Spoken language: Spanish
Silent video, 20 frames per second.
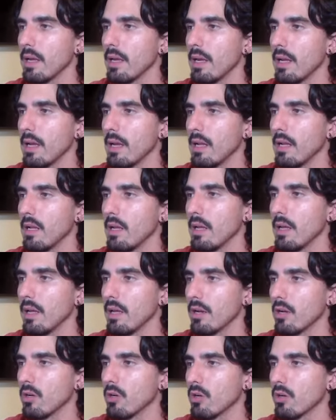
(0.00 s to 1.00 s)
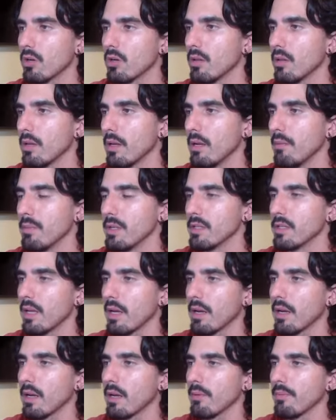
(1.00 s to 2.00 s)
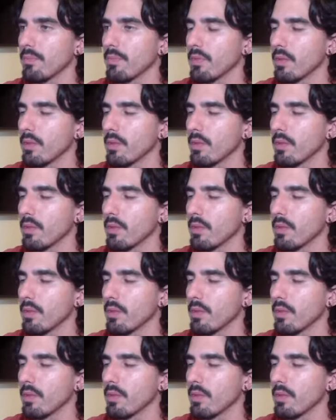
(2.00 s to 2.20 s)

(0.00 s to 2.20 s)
el error, el mensaje